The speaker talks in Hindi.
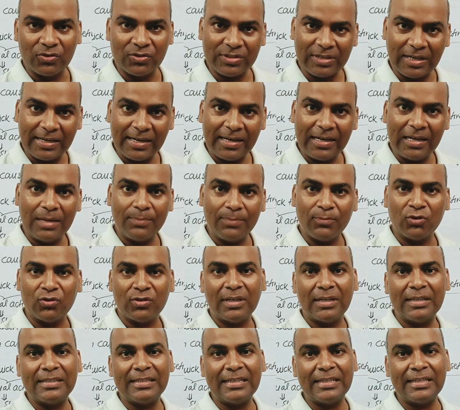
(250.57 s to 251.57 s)
और सडन
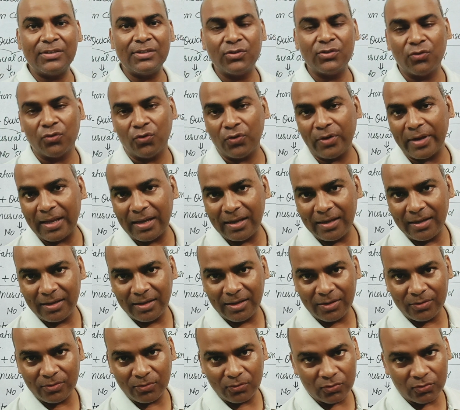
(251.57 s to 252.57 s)
इमोशनल चेंज हो गया
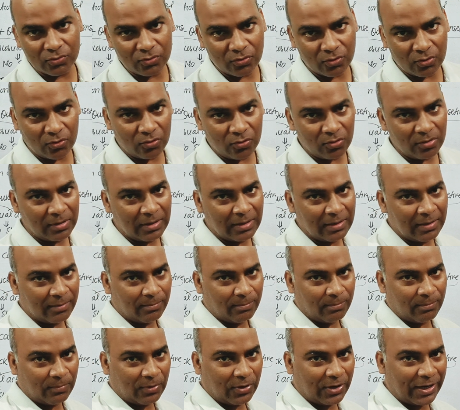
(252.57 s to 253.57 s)
तो उसको
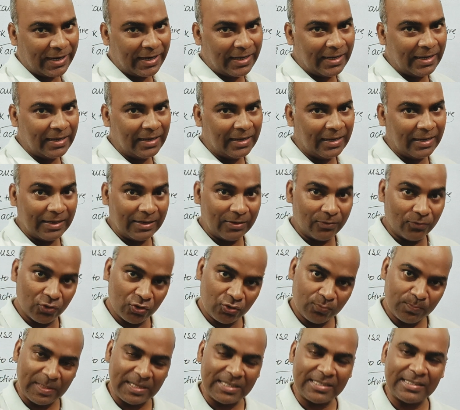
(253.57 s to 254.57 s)
बॉडी
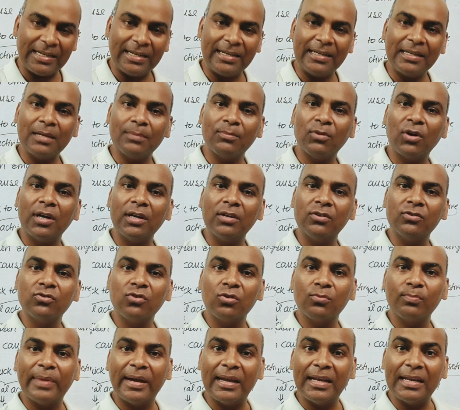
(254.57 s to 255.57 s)
उस पेशेंट की बॉडी
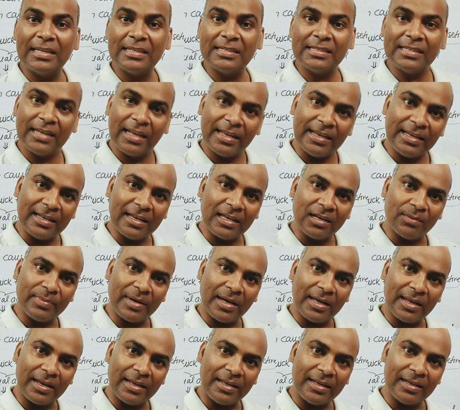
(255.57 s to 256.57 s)
उसको बैलेंस नहीं कर
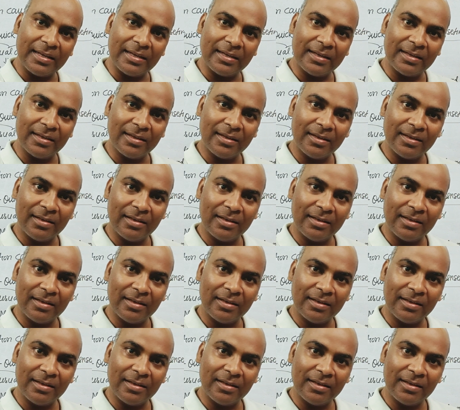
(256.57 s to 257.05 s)
पा रही है